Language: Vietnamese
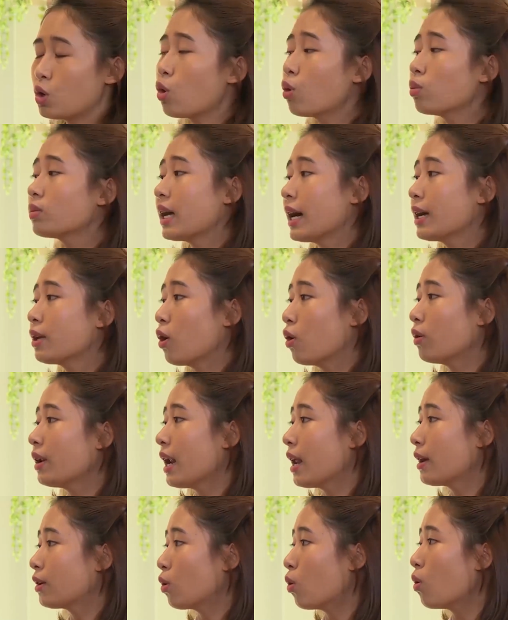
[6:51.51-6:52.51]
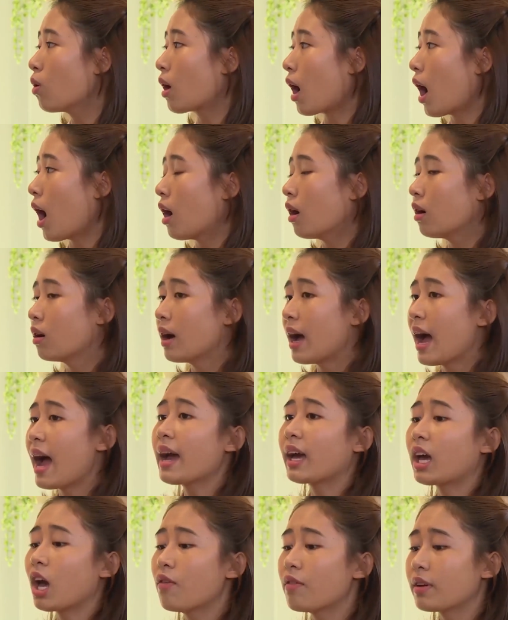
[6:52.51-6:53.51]
chú cũng thấy chỗ này là chỗ của con
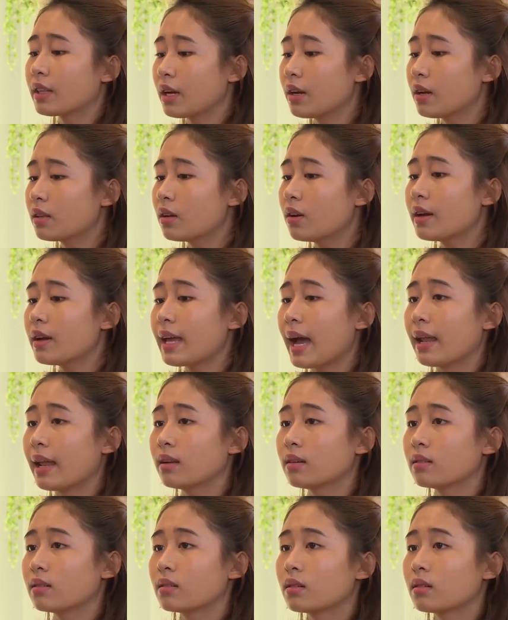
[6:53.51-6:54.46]
ai kêu vị thiên nói tới nó dành